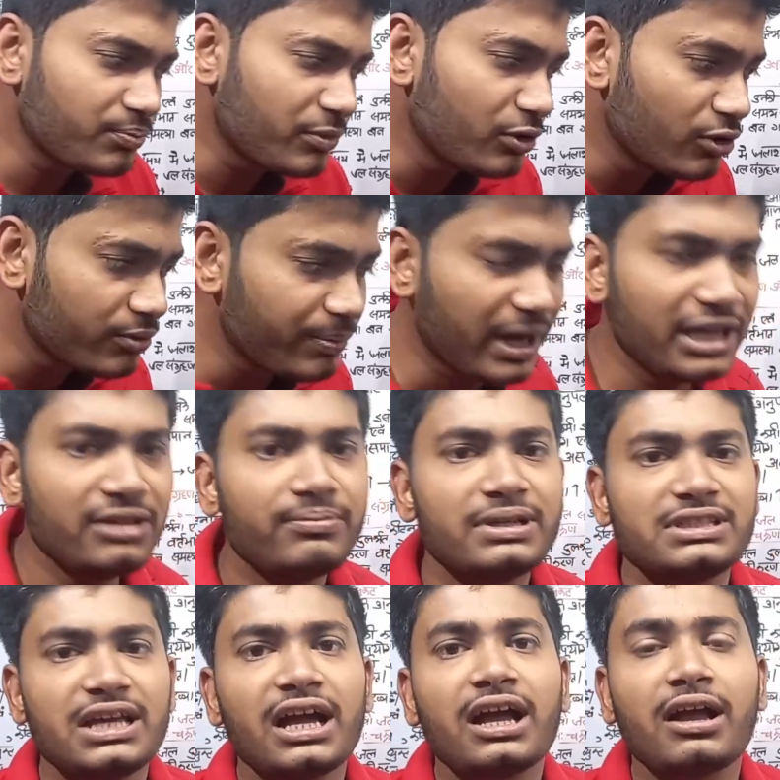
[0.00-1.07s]
तो लोग पानी
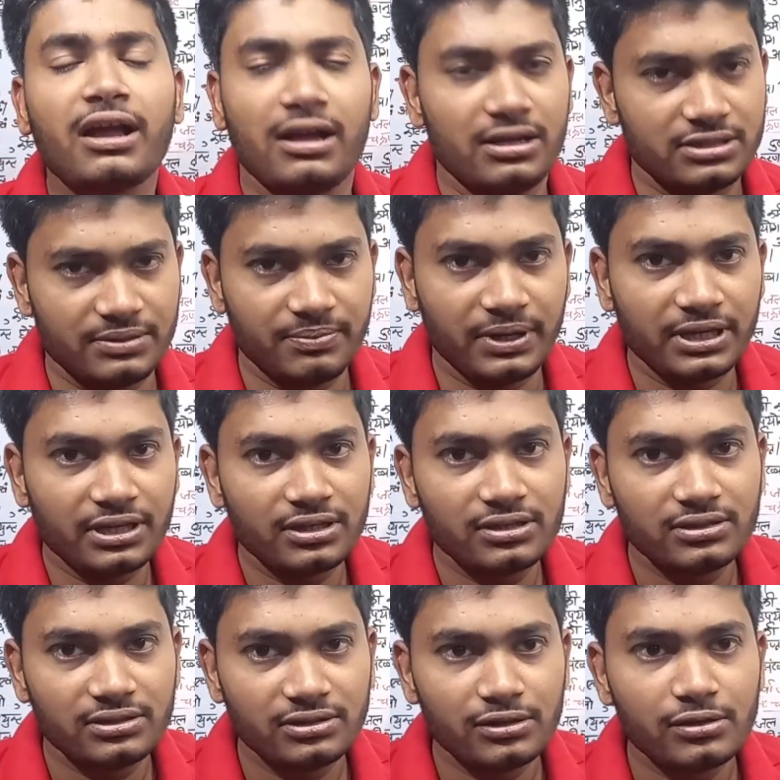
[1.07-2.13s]
बचा कहां से पाएंगे
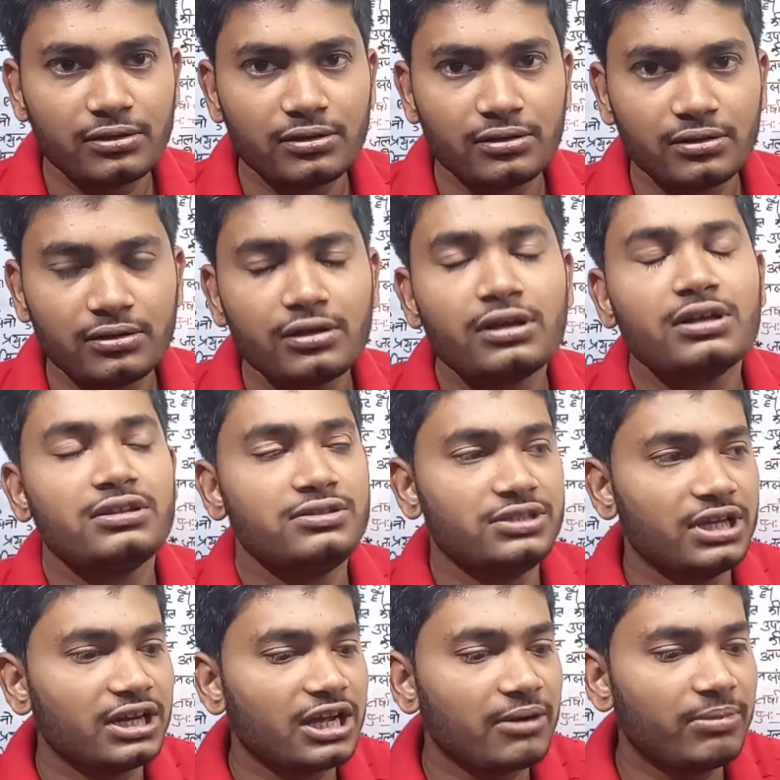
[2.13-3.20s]

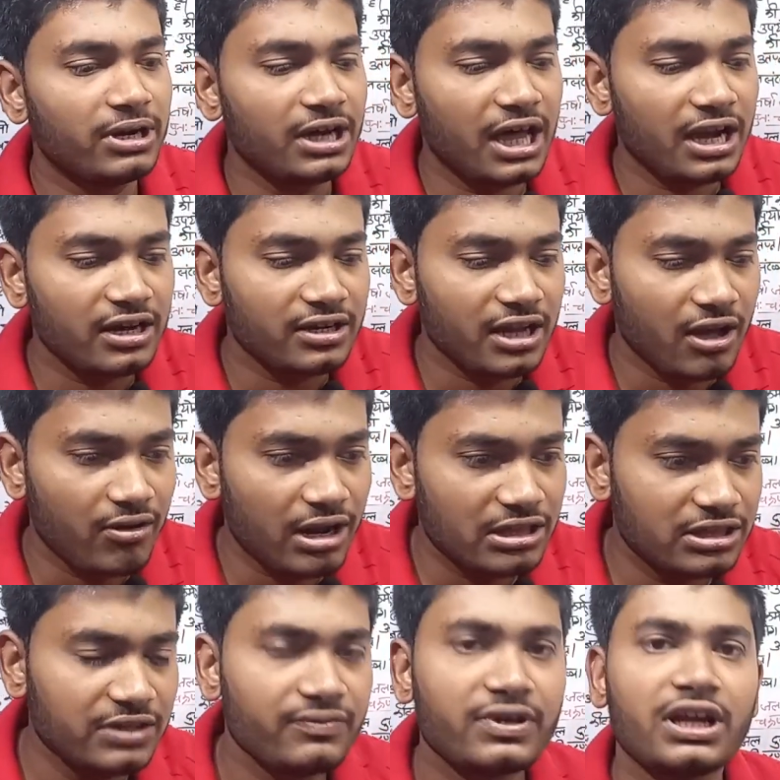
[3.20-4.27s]
जल का भंडारण क्या हो रहा
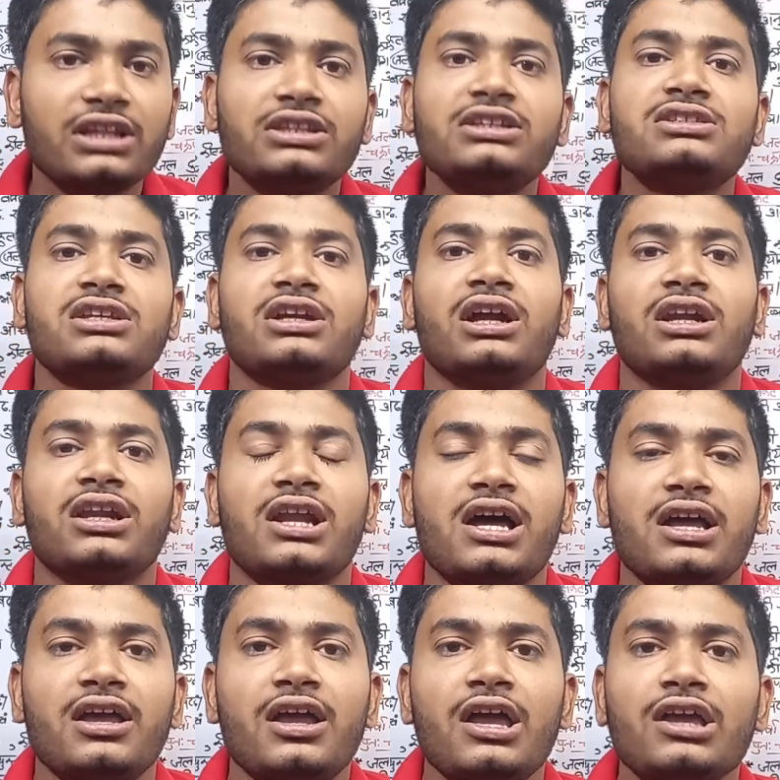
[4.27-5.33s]
है तीव्र गति से घट रहा
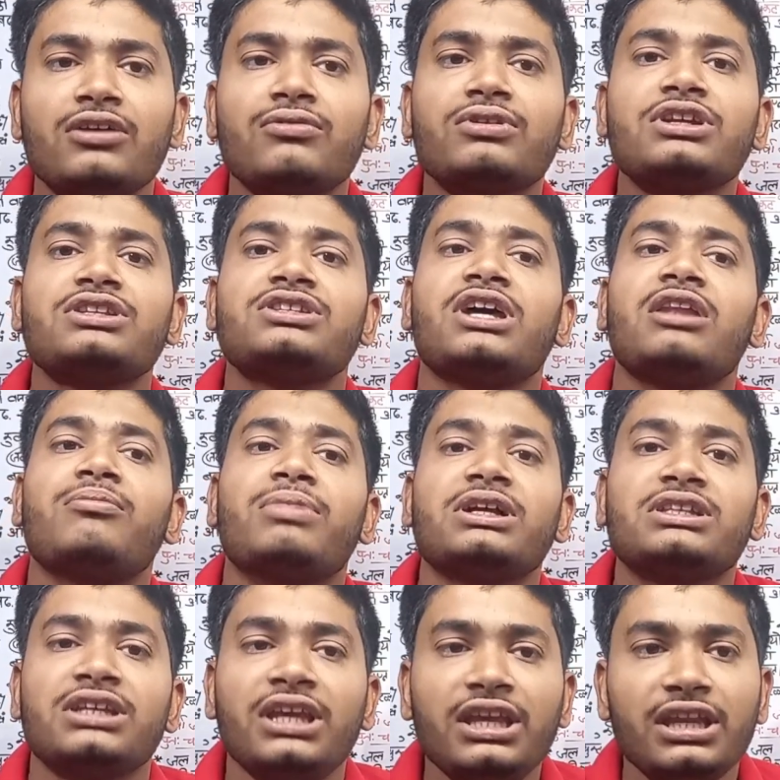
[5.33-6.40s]
है क्योंकि जल
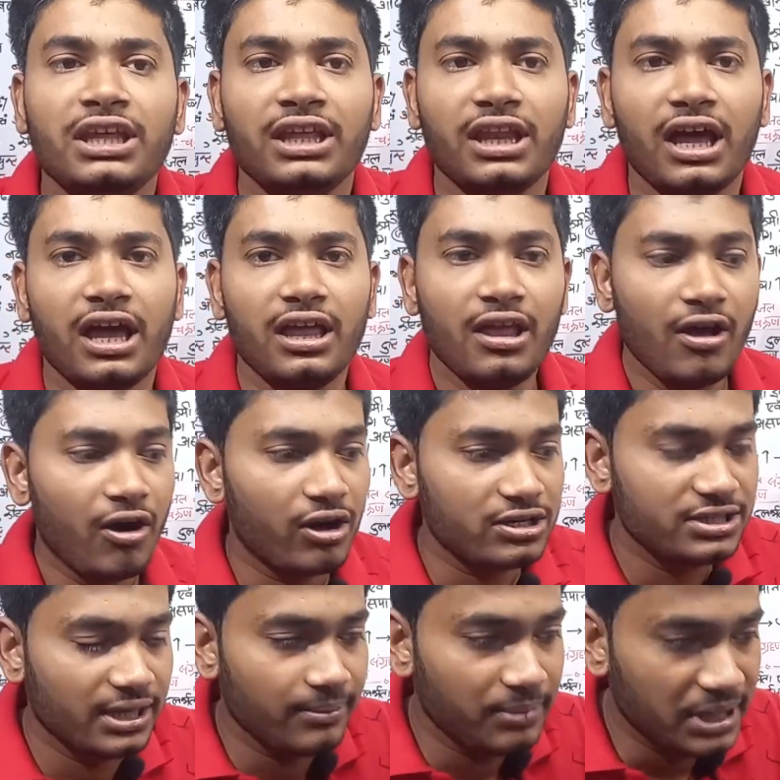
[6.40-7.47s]
बच ही नहीं रहा है और
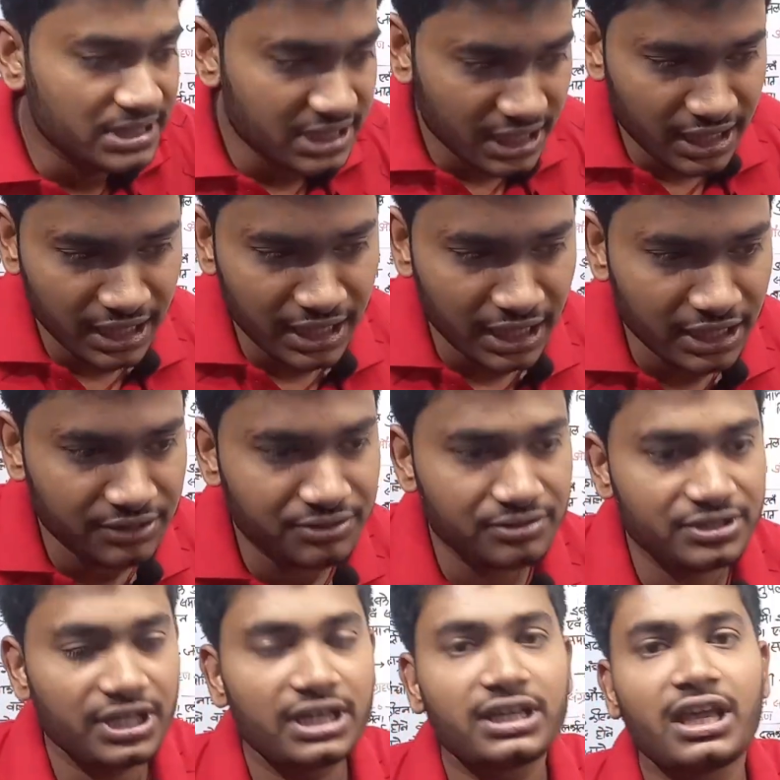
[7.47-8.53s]
जल बचेगा नहीं तो
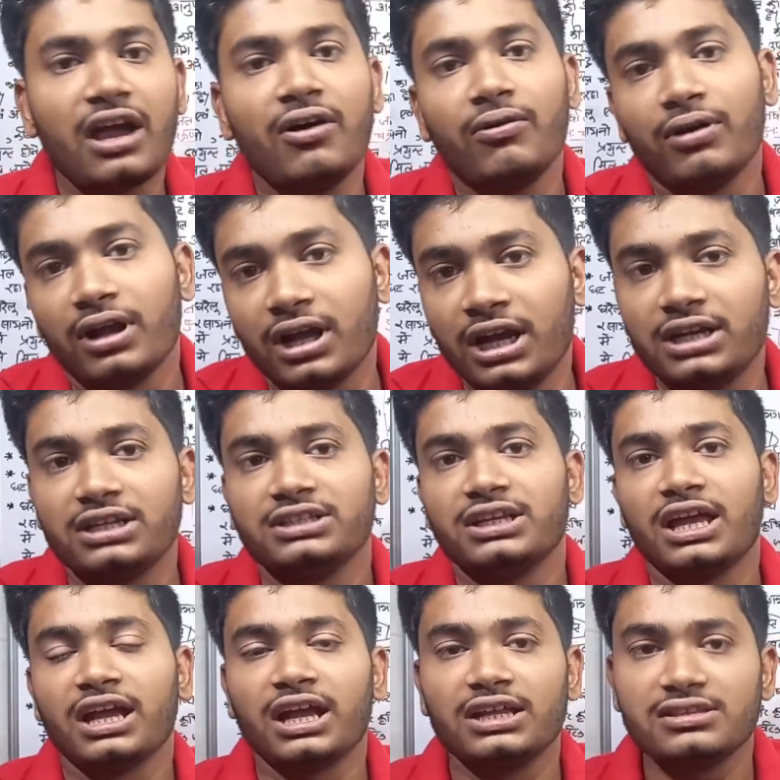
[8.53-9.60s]
जल क्या होगा घट
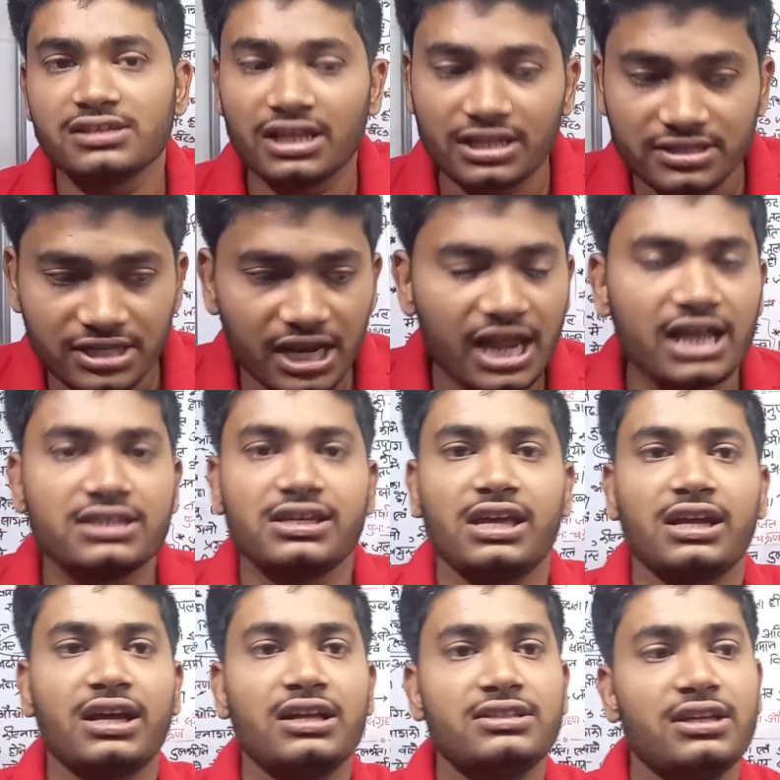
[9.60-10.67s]
जाएगा जल चला
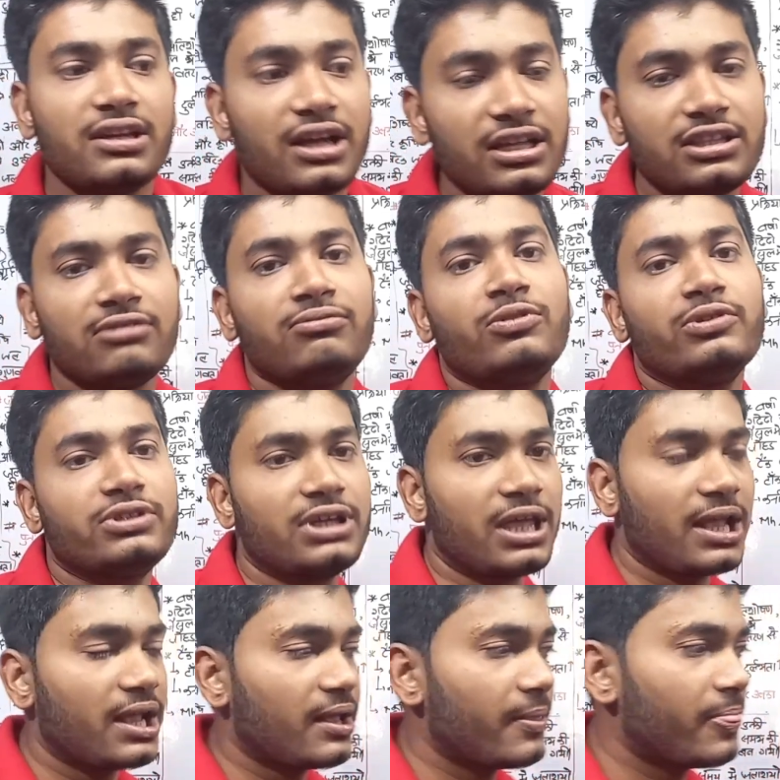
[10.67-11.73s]
जाएगा जल खत्म हो
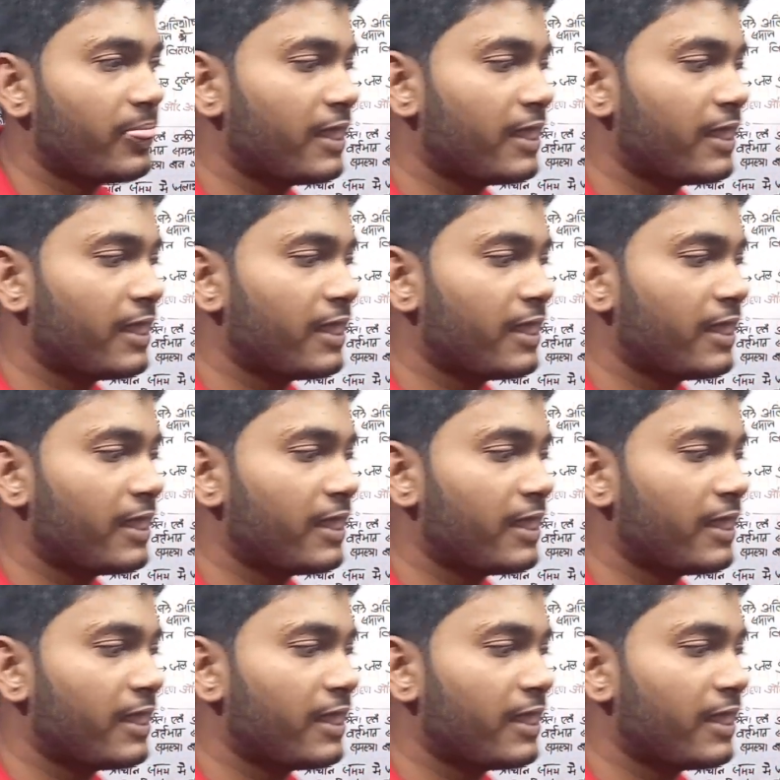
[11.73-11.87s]
जाएगा